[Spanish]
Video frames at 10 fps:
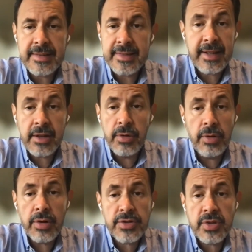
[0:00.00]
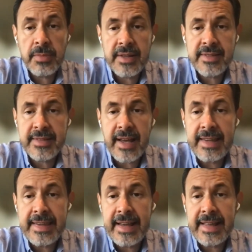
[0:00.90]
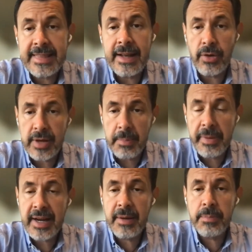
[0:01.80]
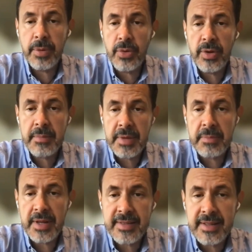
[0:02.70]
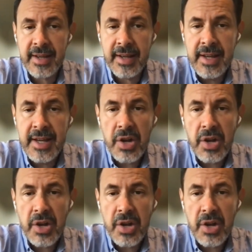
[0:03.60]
sin ningún costo más allá de lo que pagan por una membresía,